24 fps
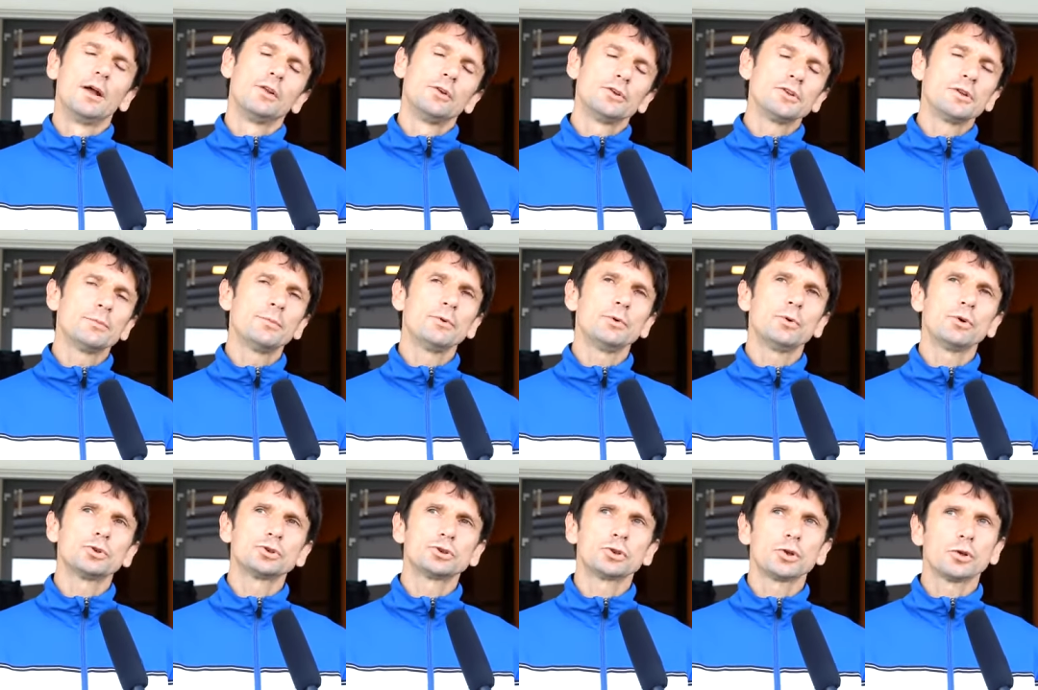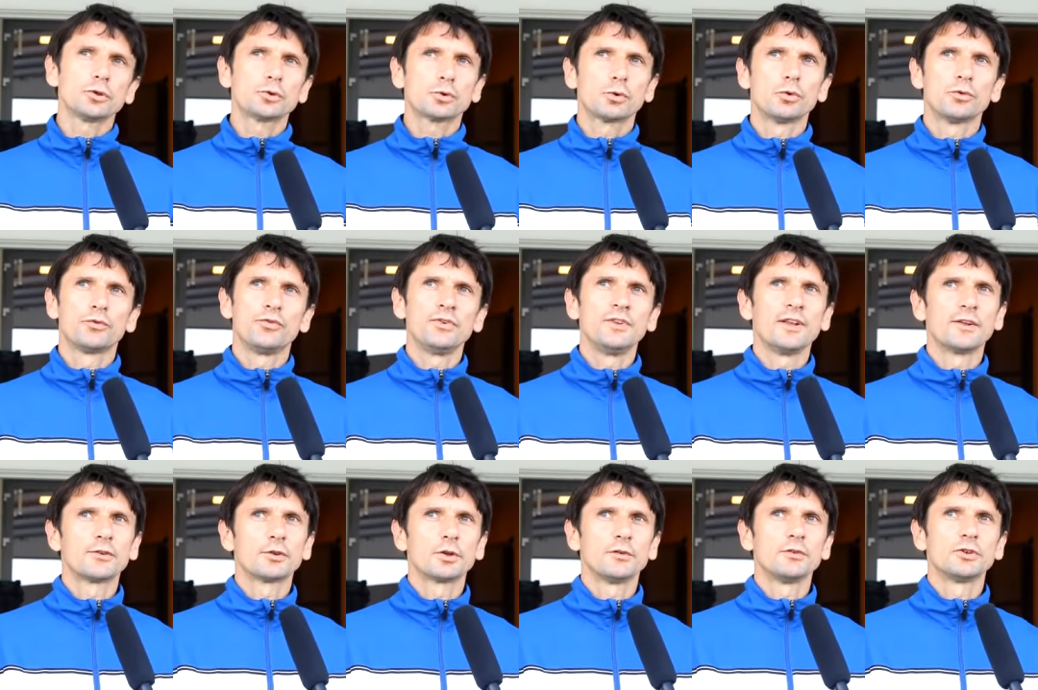no nie było środków
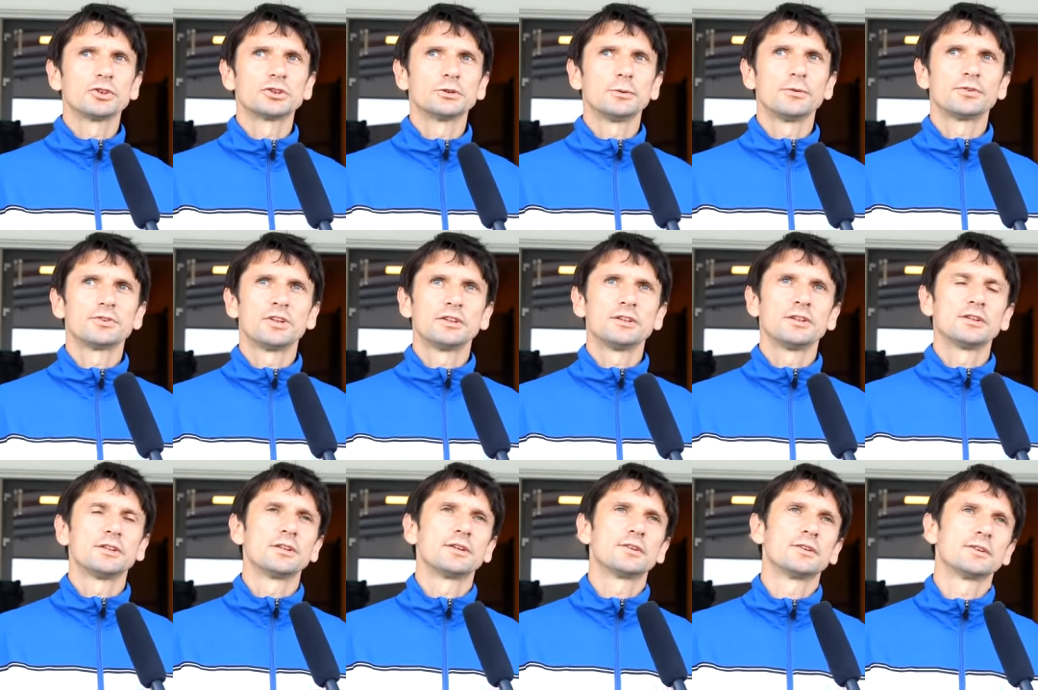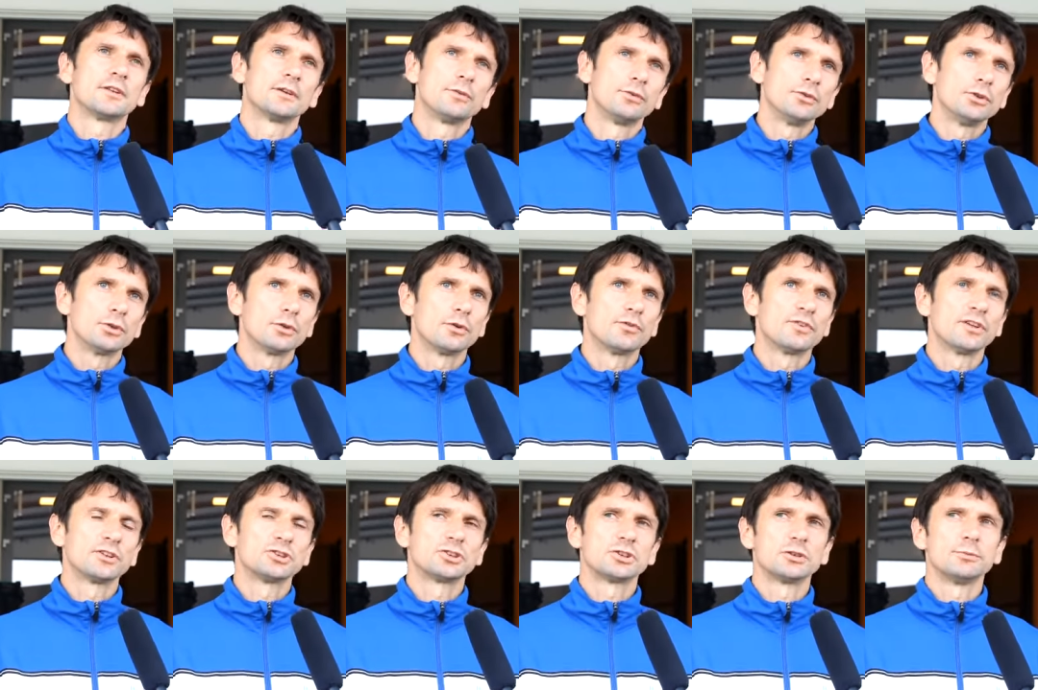finansowych, żeby wtedy tych
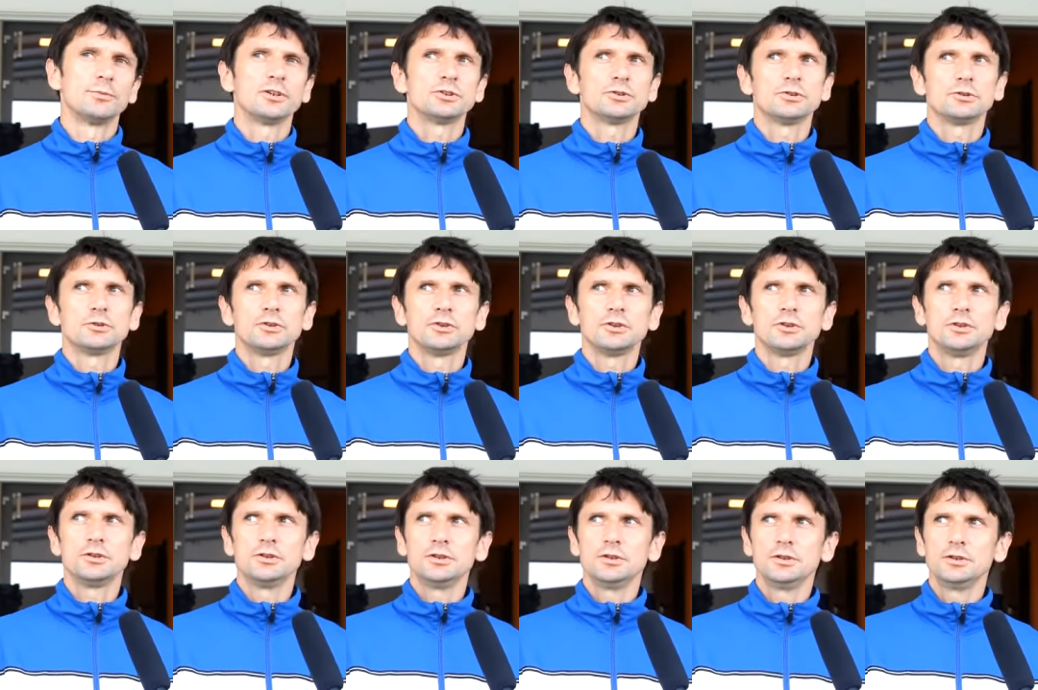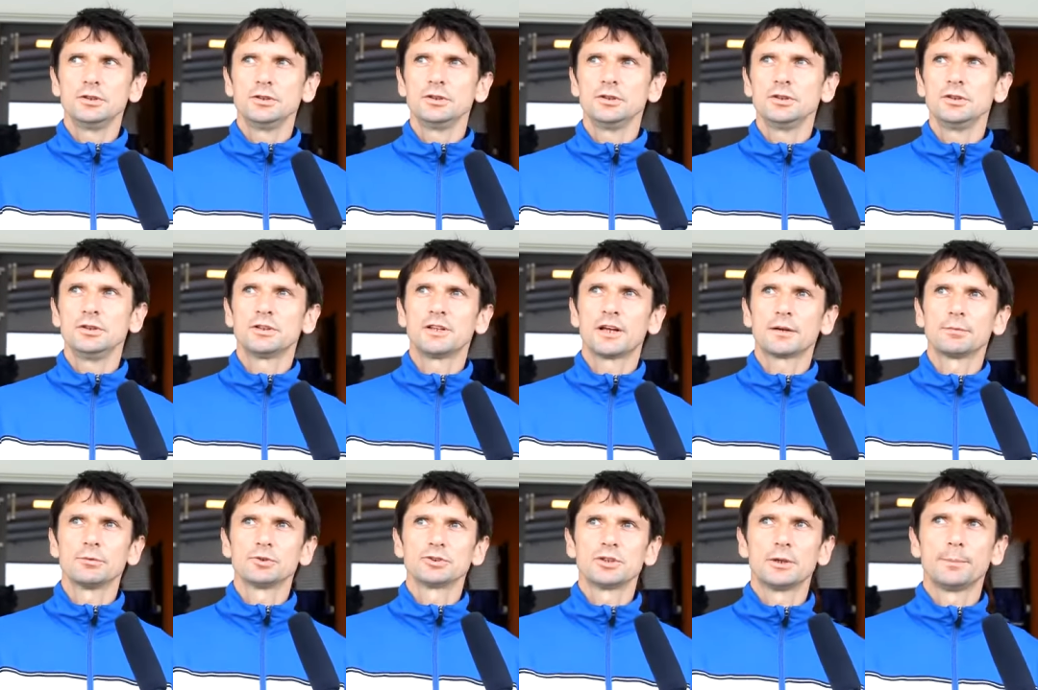zawodników zatrzymać. No i, i, i
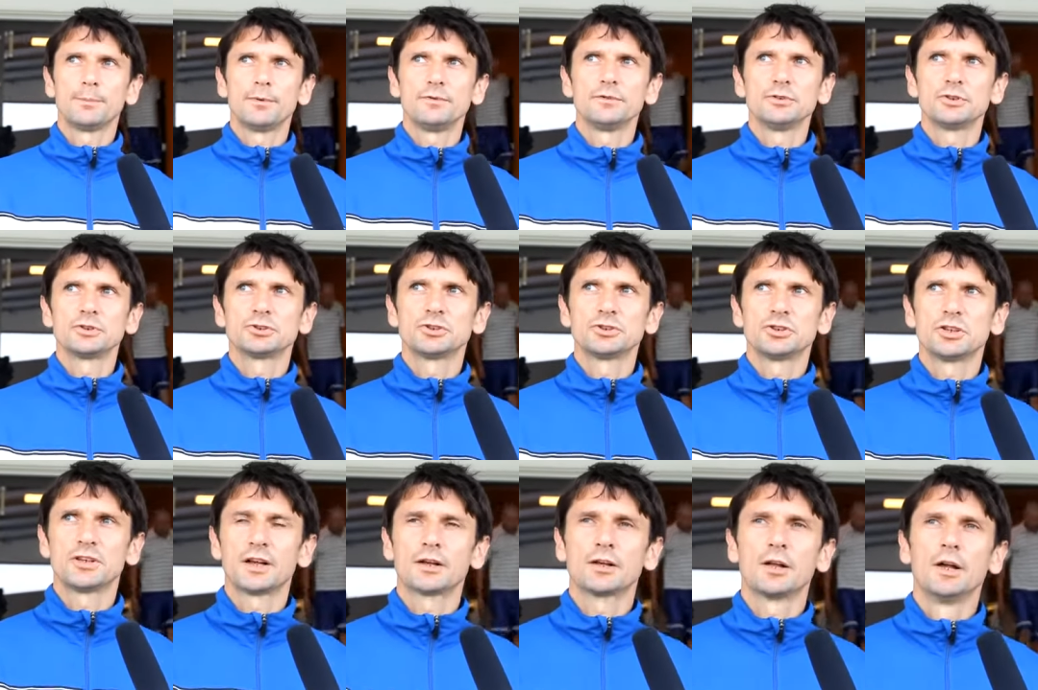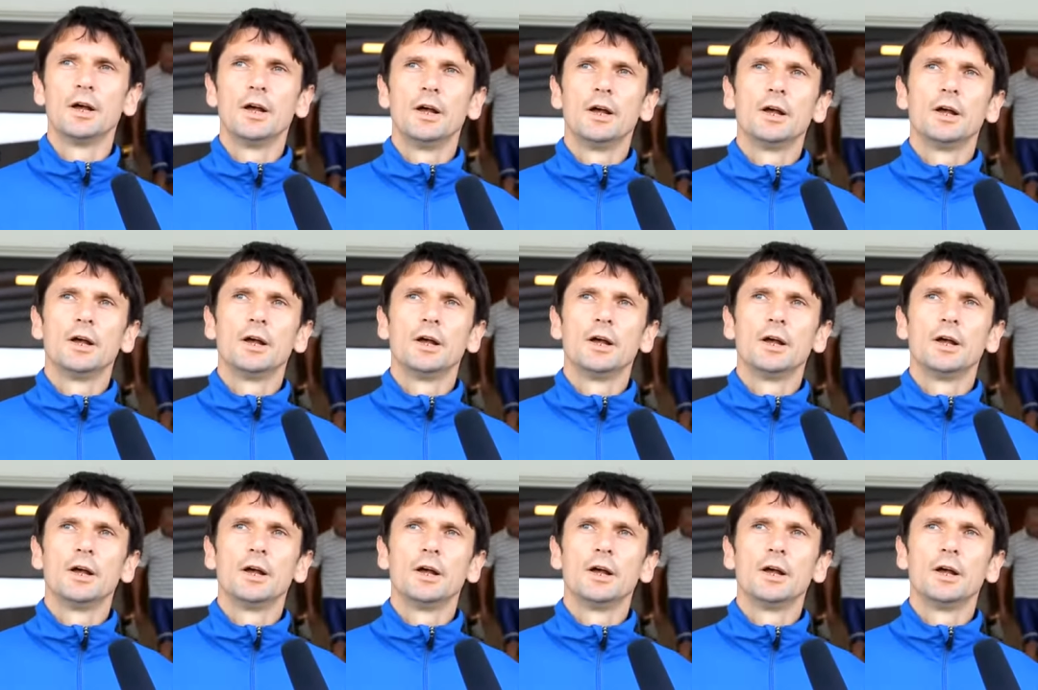tak można powiedzieć, że się tak